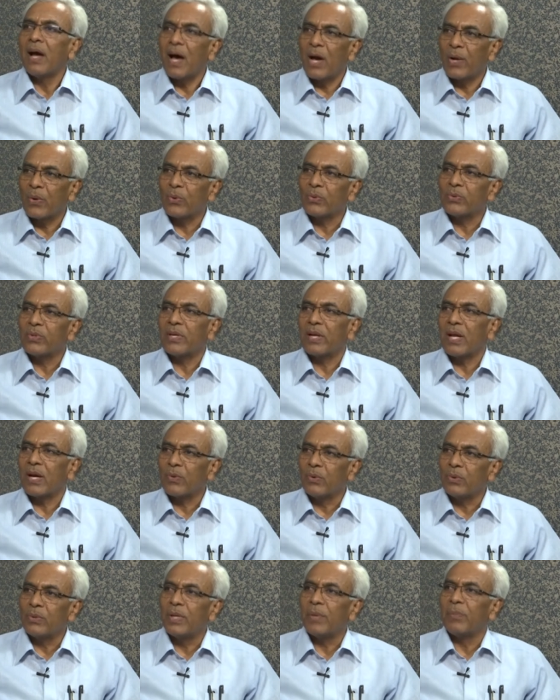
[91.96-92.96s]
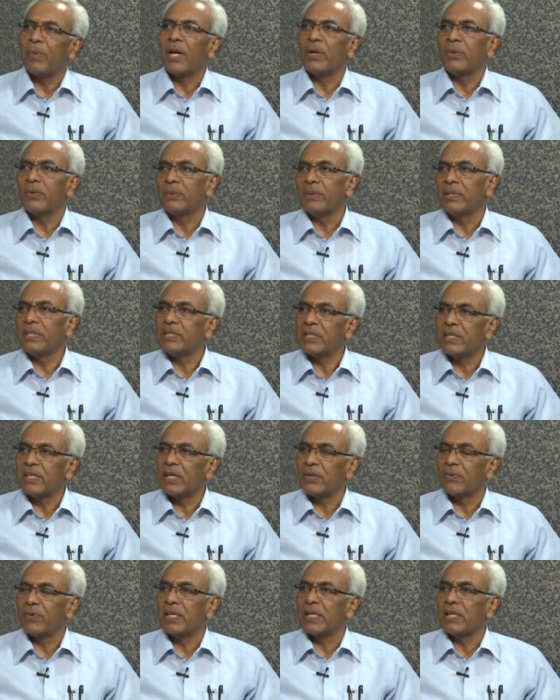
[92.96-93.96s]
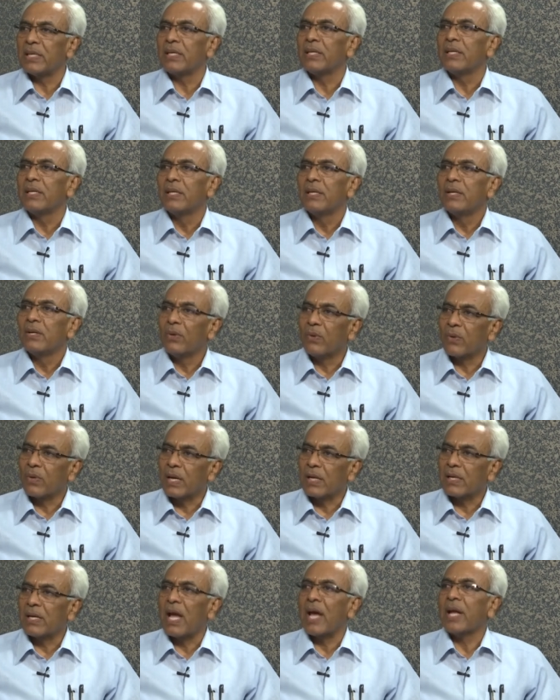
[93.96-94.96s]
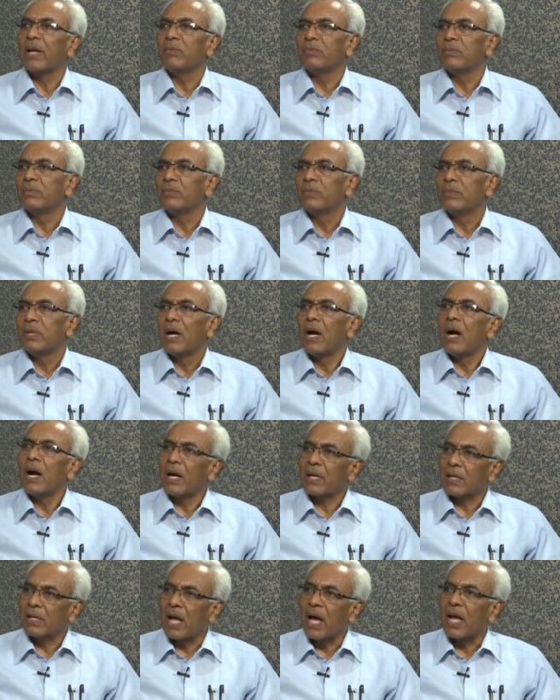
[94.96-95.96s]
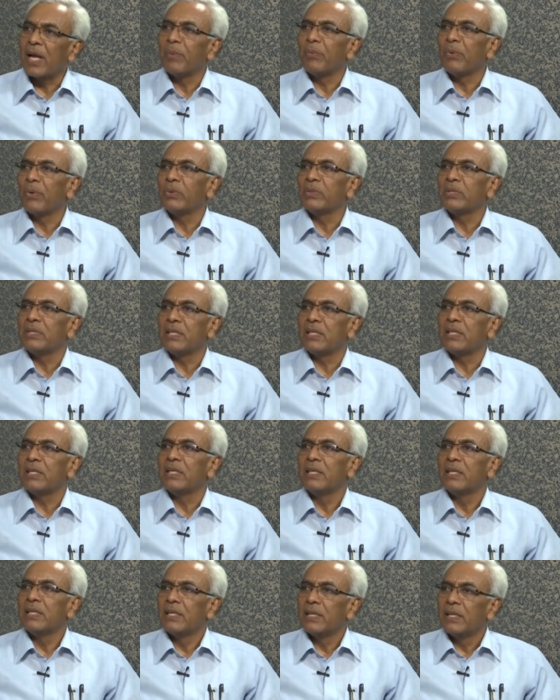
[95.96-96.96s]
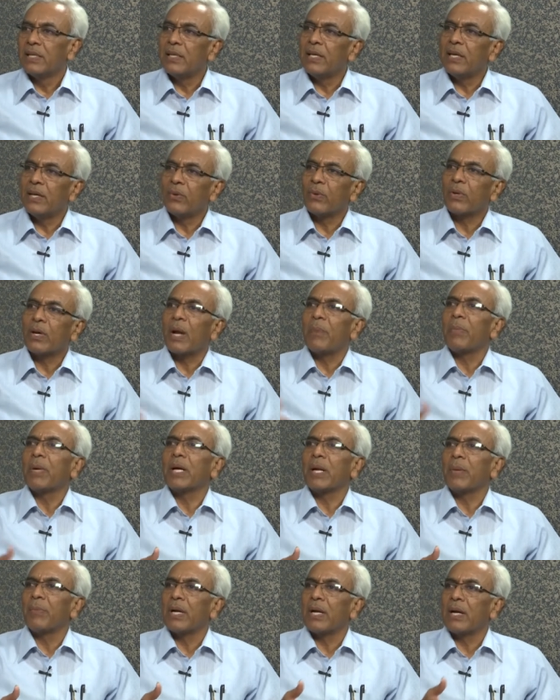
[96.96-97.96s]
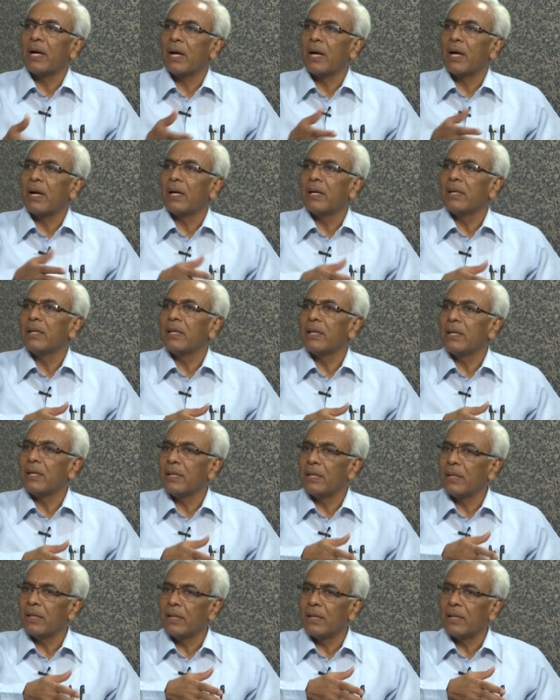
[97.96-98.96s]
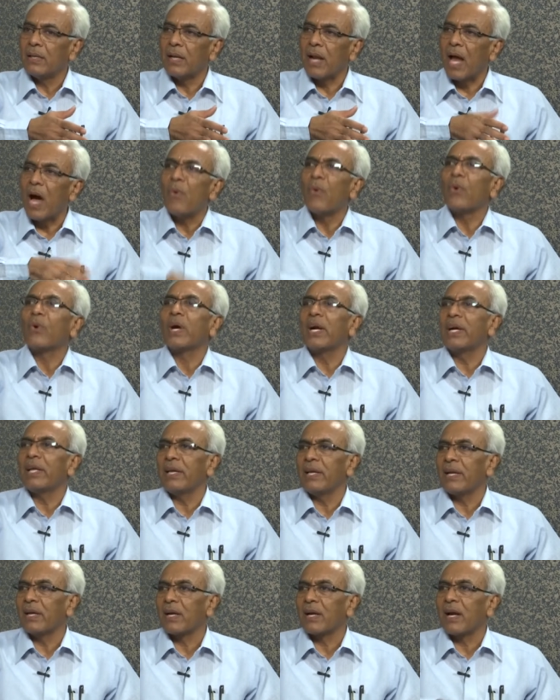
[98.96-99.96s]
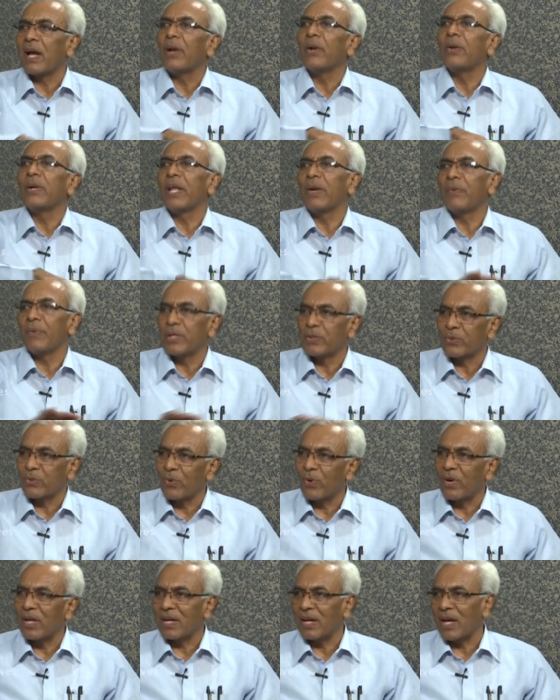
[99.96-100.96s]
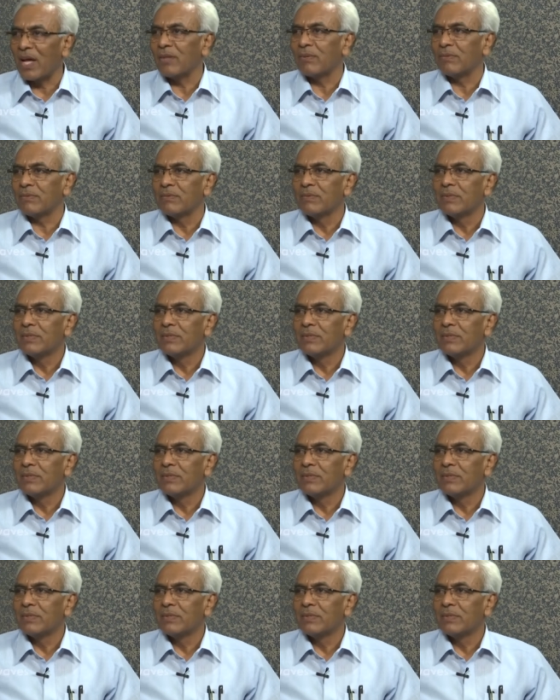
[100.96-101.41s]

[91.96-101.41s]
ఆ రోజున నాకు ఉద్యమాలు ఇచ్చినటువంటి ఒక జ్ఞానం ఆ జ్ఞానంలోంచి నేను క్రమక్రమంగా ఈ నా ఒక్కడి కళ నెరవేర్చుకోవడం కాదు